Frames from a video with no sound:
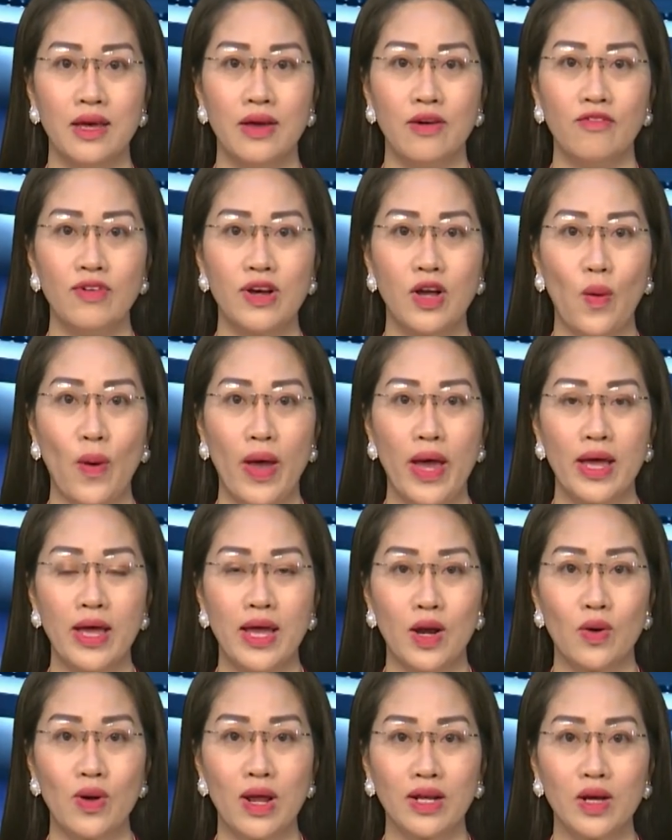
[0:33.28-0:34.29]
Vừa qua,
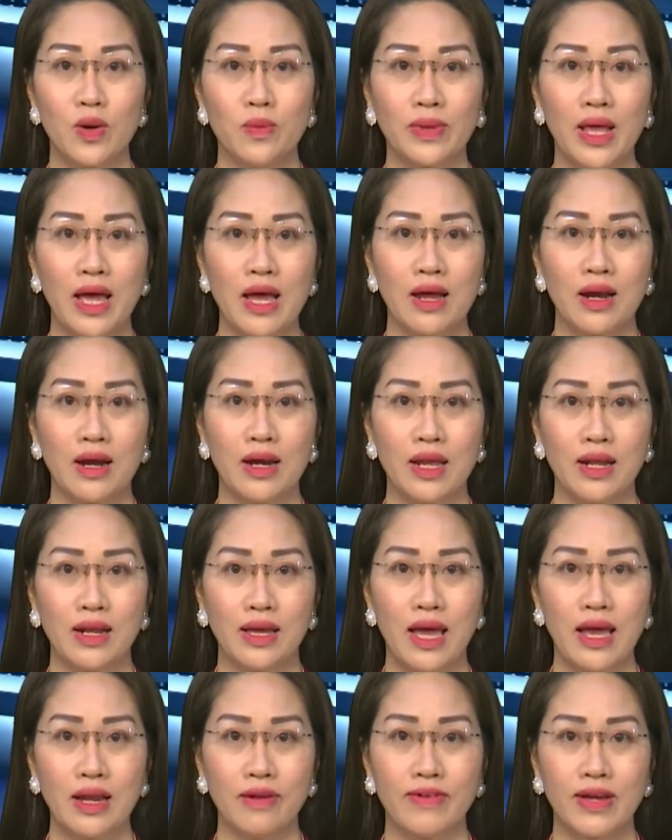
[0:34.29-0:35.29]
đoàn công tác liên
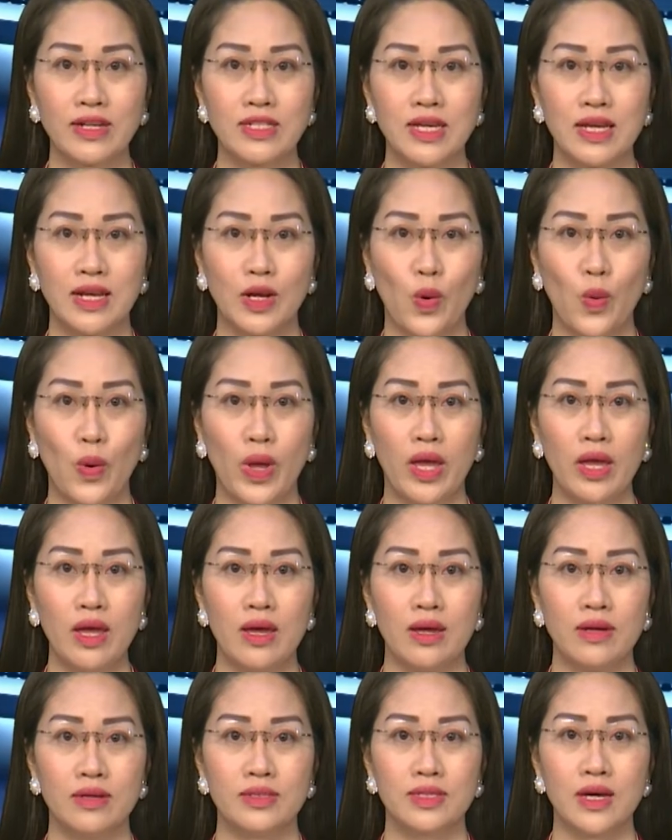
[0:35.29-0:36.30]
kết phát triển quế
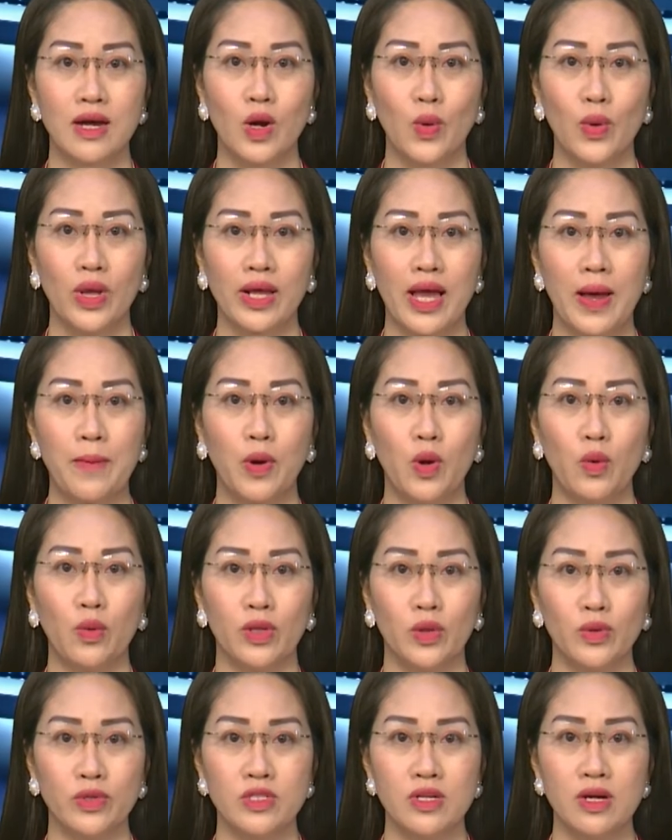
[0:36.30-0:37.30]
do huyện Cam Lộ
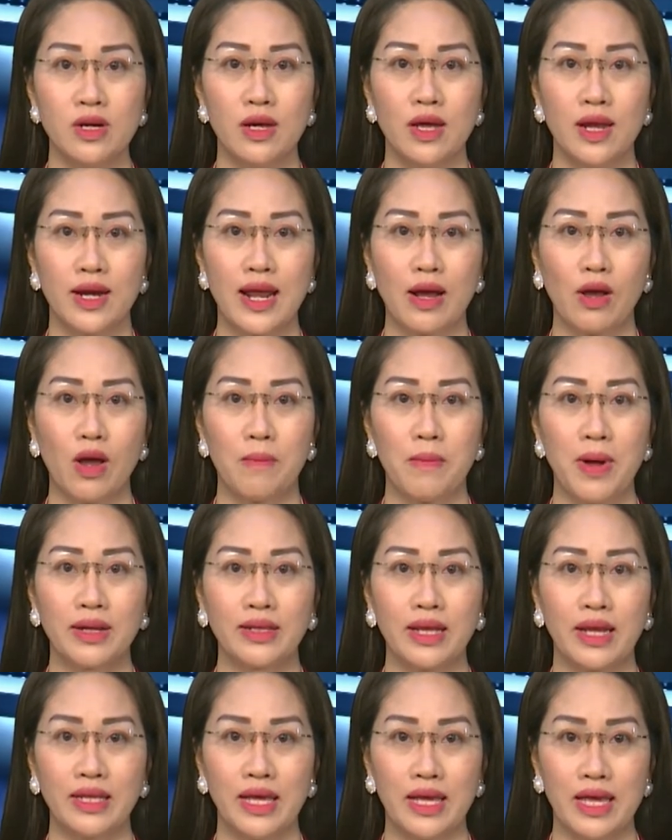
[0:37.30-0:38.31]
tổ chức đã có mặt
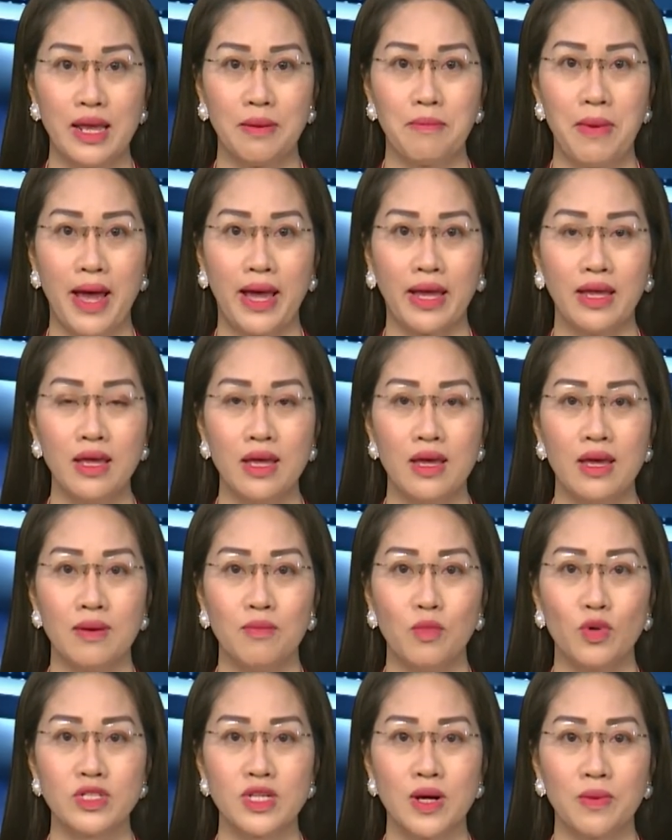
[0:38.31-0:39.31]
tại tỉnh Yên Bái,
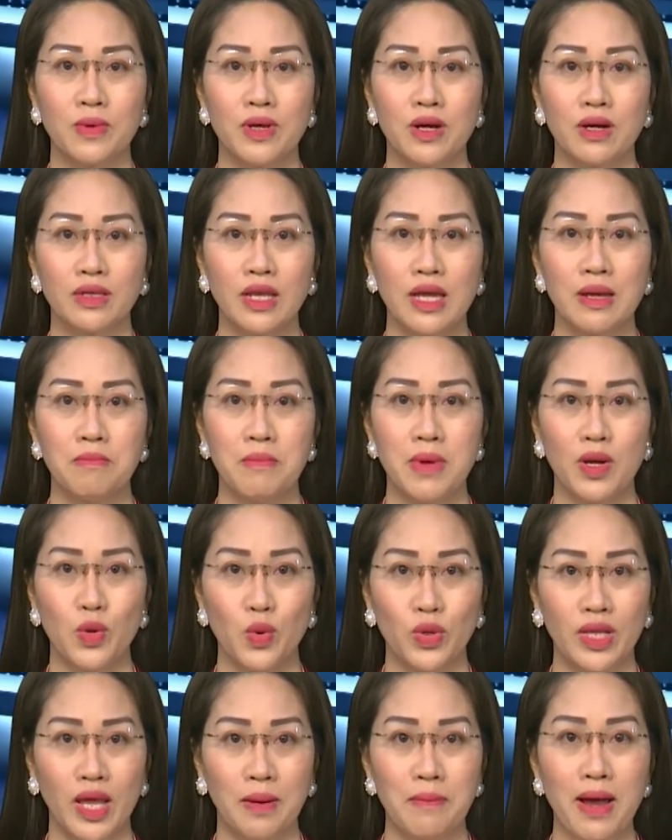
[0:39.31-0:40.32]
một trong những tỉnh miền
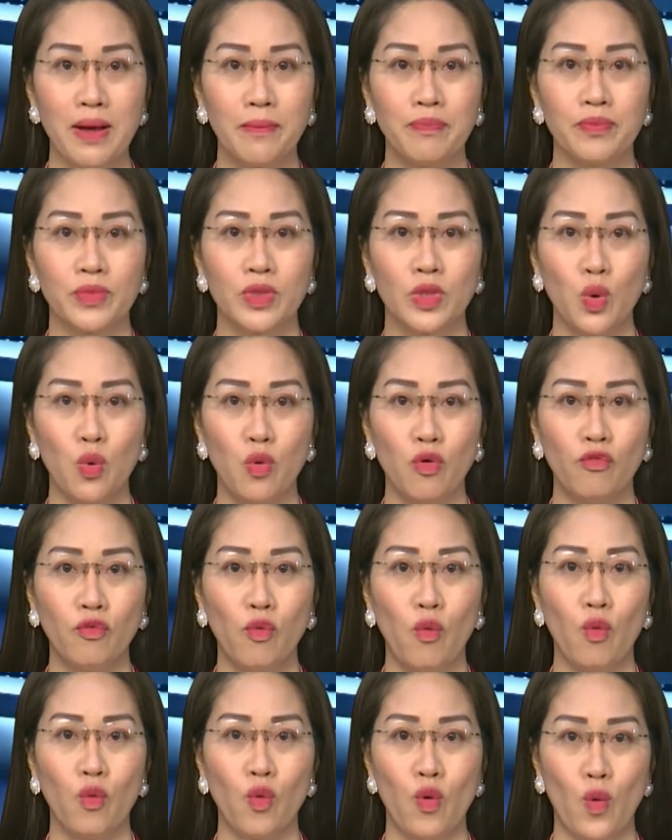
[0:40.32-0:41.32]
núi Tây Bắc thủ
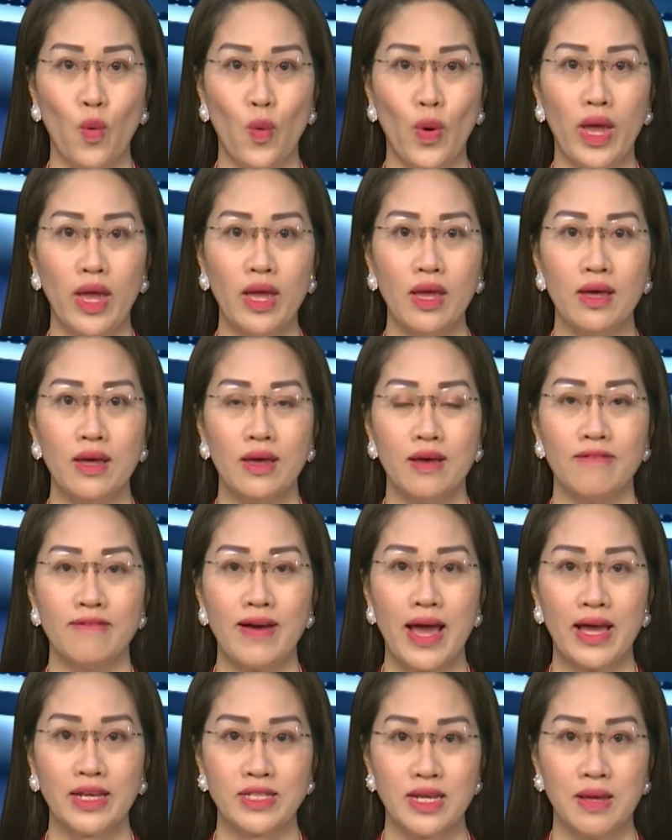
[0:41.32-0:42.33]
phủ của quế
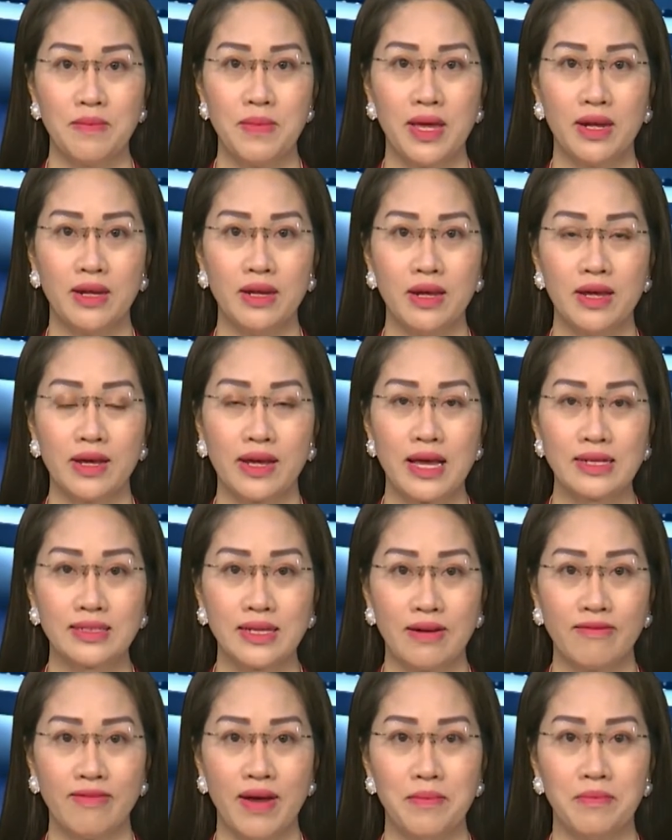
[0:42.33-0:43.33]
và chế biến các
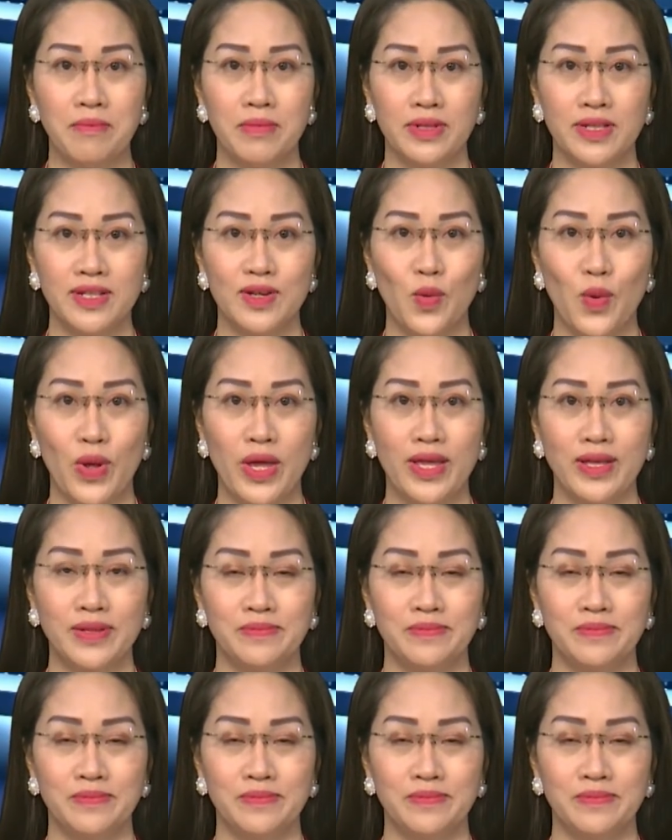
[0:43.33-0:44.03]
sản phẩm từ quế.